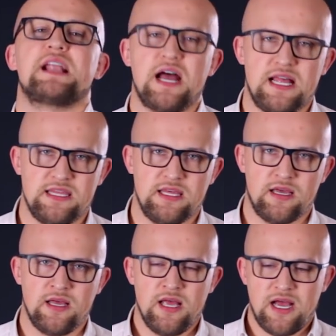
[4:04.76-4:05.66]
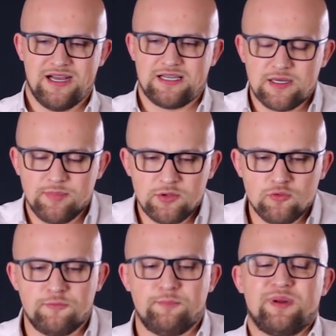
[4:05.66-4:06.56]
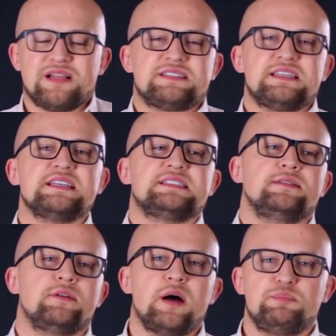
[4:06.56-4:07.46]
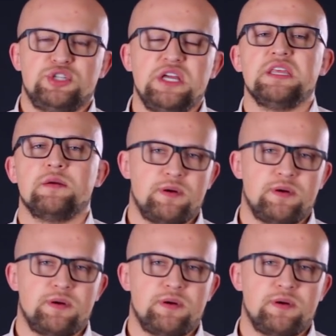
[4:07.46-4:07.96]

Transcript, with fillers: заранее, а как бы ну, в процессе общения